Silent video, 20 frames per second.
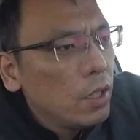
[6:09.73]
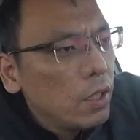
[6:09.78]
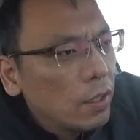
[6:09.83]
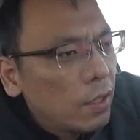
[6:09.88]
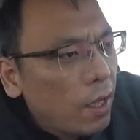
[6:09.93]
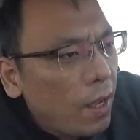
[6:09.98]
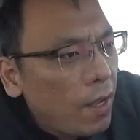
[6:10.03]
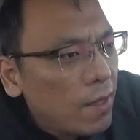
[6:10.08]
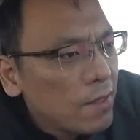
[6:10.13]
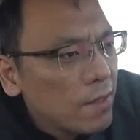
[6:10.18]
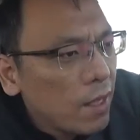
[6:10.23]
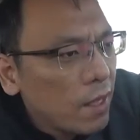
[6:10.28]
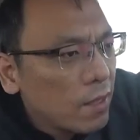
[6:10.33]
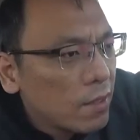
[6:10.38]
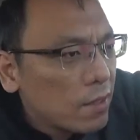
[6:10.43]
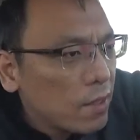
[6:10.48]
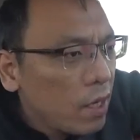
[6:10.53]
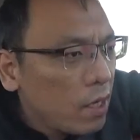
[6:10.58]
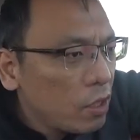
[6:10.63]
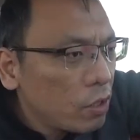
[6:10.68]
它在
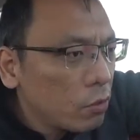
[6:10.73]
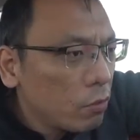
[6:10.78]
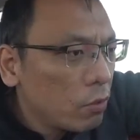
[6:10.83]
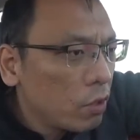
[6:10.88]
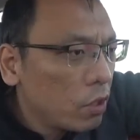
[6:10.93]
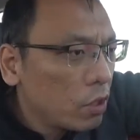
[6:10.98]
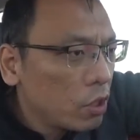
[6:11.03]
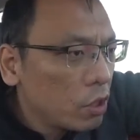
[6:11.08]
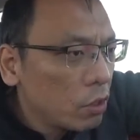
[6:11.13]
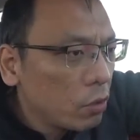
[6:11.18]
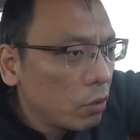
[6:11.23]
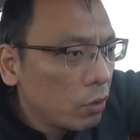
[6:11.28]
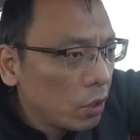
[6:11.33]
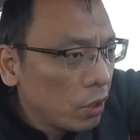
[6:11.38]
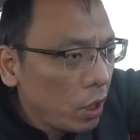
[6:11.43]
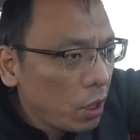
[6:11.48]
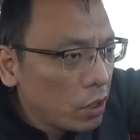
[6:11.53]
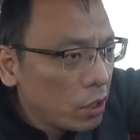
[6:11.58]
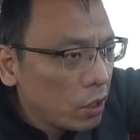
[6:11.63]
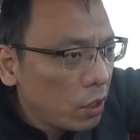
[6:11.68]
三十公里的时候，
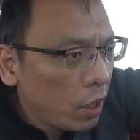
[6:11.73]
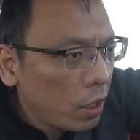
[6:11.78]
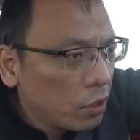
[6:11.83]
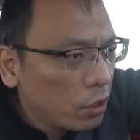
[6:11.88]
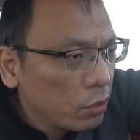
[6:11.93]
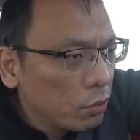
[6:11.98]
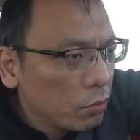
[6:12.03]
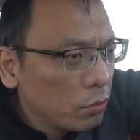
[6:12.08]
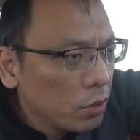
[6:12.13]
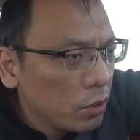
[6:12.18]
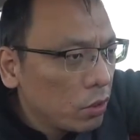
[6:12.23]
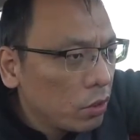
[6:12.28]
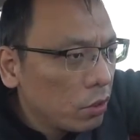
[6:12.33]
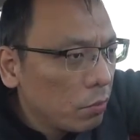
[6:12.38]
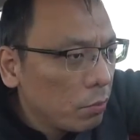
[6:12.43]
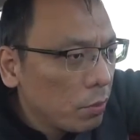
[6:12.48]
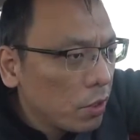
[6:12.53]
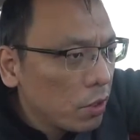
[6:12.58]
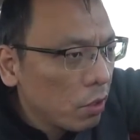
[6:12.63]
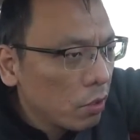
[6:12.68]
还是还是有一个
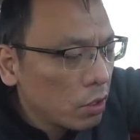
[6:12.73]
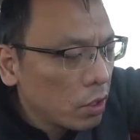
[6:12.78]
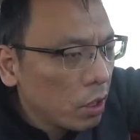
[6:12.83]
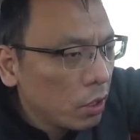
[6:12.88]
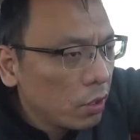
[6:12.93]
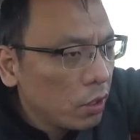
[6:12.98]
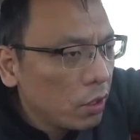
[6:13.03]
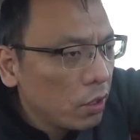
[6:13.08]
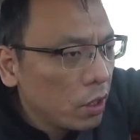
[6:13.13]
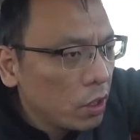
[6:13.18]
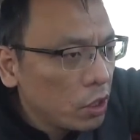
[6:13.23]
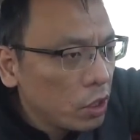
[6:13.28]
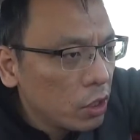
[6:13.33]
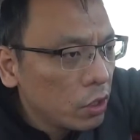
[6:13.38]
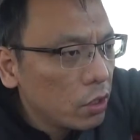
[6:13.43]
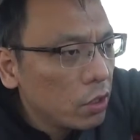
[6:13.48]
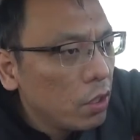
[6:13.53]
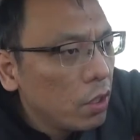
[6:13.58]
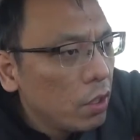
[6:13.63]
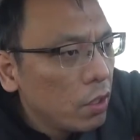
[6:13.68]
比较长的一个延
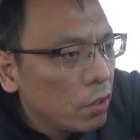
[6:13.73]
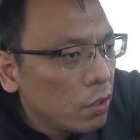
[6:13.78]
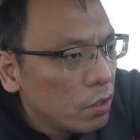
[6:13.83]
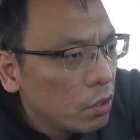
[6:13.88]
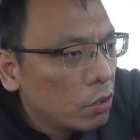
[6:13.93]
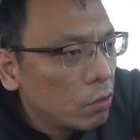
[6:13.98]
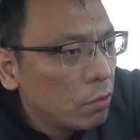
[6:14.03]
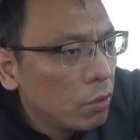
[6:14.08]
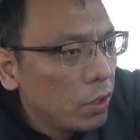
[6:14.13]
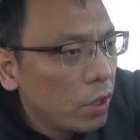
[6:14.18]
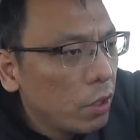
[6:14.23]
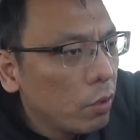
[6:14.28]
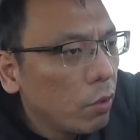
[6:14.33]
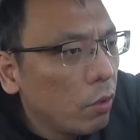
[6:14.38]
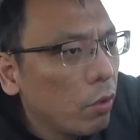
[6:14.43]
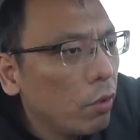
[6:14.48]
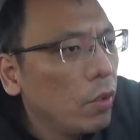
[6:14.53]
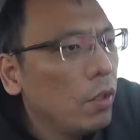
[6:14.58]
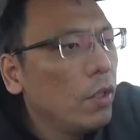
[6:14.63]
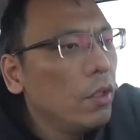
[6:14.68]
时。四十公里也
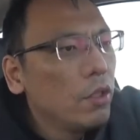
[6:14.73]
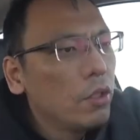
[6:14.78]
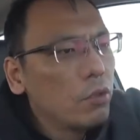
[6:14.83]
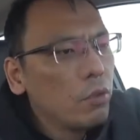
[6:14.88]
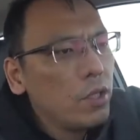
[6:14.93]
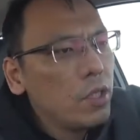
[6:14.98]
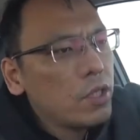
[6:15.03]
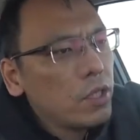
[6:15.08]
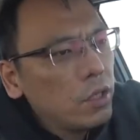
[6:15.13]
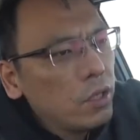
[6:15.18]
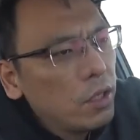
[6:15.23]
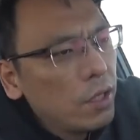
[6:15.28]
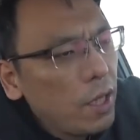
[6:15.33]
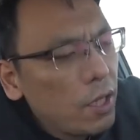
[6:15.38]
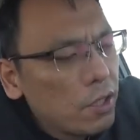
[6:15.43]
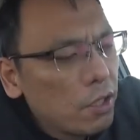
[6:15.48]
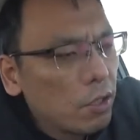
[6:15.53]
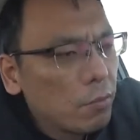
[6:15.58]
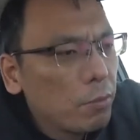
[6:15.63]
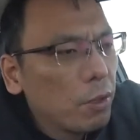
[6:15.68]
有，所以整体
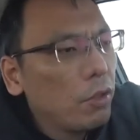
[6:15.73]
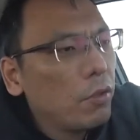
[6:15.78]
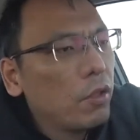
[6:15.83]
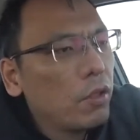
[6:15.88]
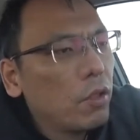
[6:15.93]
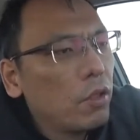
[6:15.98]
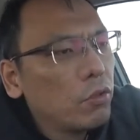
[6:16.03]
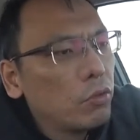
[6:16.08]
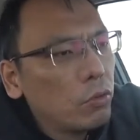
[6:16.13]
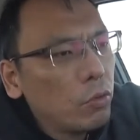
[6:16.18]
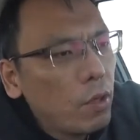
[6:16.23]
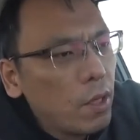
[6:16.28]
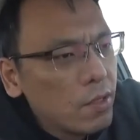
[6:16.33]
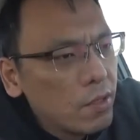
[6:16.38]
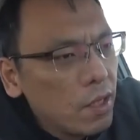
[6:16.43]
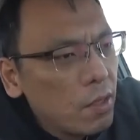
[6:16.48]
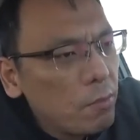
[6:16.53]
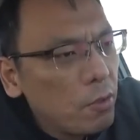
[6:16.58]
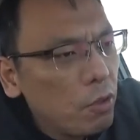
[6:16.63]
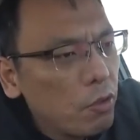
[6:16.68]
来讲的标定当中的话，
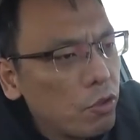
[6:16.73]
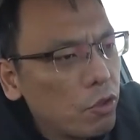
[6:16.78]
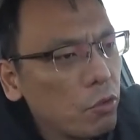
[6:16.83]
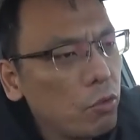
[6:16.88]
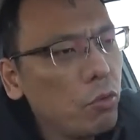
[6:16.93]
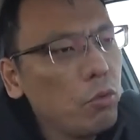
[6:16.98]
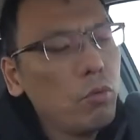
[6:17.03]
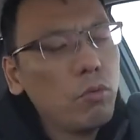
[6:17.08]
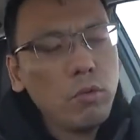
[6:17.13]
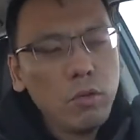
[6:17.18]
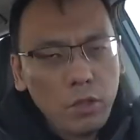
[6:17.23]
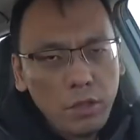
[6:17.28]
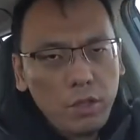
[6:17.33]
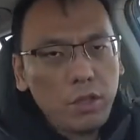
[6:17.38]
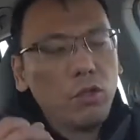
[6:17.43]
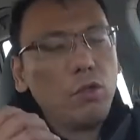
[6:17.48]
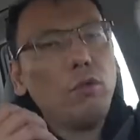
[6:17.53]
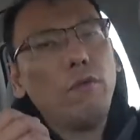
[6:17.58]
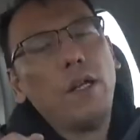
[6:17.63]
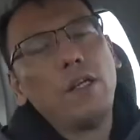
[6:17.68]
三秒九
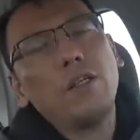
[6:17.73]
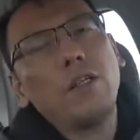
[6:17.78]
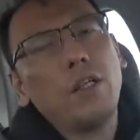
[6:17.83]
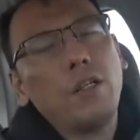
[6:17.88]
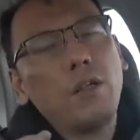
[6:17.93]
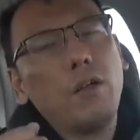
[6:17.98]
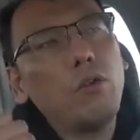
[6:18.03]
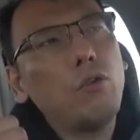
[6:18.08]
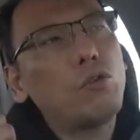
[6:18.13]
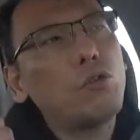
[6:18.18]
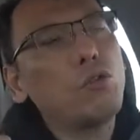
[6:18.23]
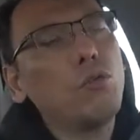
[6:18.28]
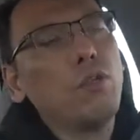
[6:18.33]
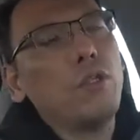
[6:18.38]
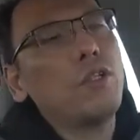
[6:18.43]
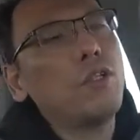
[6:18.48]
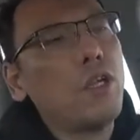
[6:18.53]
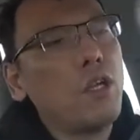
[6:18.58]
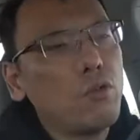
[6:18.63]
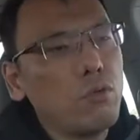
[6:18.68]
能够完成零到六十公里
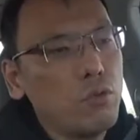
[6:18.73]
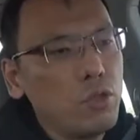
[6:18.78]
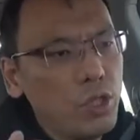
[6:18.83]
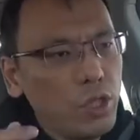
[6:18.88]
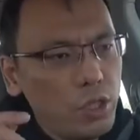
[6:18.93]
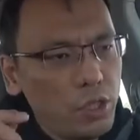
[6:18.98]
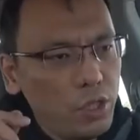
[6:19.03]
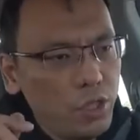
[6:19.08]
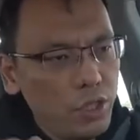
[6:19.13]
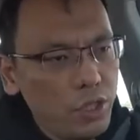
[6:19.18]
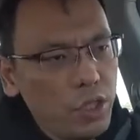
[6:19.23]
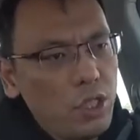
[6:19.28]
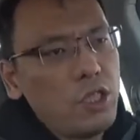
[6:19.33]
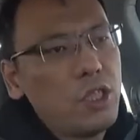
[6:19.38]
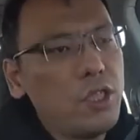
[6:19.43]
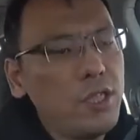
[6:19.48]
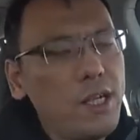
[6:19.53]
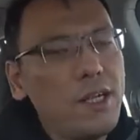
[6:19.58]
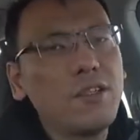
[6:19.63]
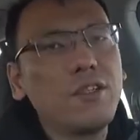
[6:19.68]
的。加速，这个已经
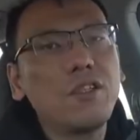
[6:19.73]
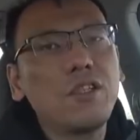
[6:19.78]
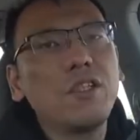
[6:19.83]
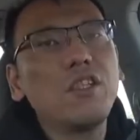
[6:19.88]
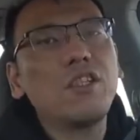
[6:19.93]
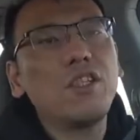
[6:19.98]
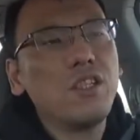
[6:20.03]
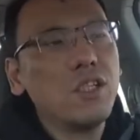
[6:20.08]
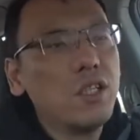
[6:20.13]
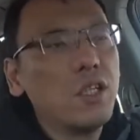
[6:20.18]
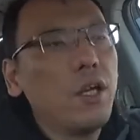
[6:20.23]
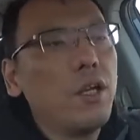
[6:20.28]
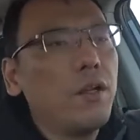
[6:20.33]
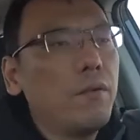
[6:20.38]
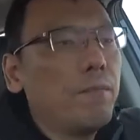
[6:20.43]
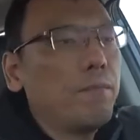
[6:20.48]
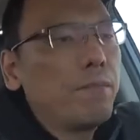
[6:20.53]
是这台车型的极限了。